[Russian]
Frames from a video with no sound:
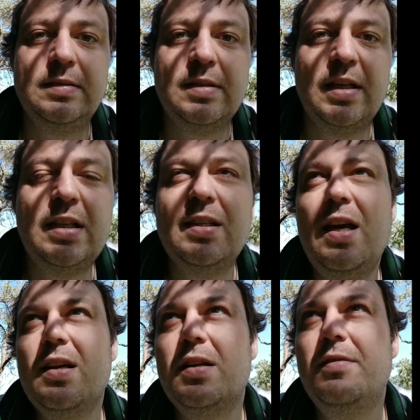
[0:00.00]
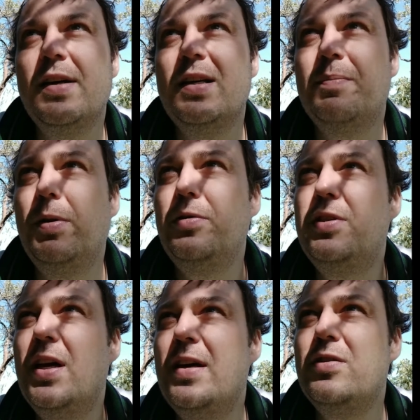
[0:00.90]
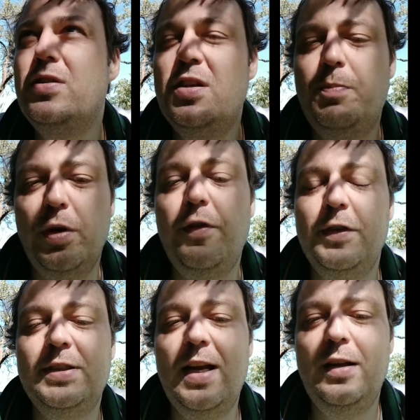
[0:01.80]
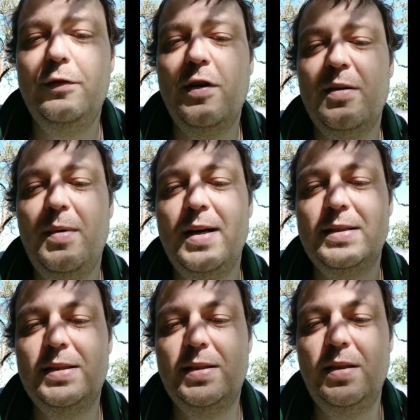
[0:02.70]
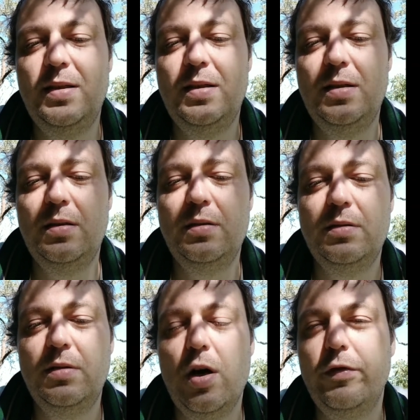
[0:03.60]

Когда тренер, получающий по неофициальной информации на